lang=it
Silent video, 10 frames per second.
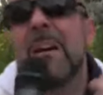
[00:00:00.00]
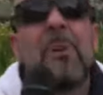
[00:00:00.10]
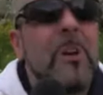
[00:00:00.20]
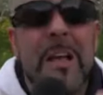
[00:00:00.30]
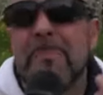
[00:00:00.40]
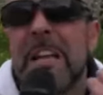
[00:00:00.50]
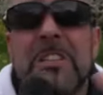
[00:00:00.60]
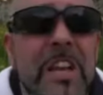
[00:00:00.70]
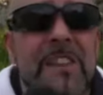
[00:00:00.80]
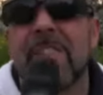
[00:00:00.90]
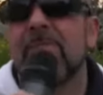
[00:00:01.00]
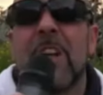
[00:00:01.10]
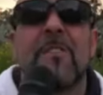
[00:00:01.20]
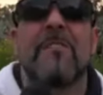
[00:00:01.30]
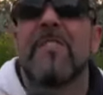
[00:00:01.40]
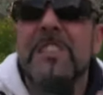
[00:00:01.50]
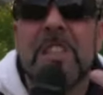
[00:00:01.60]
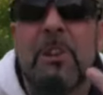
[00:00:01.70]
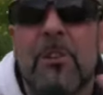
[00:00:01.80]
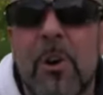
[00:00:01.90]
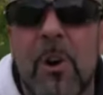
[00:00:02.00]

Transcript: Mia moglie piangeva e voleva il vestito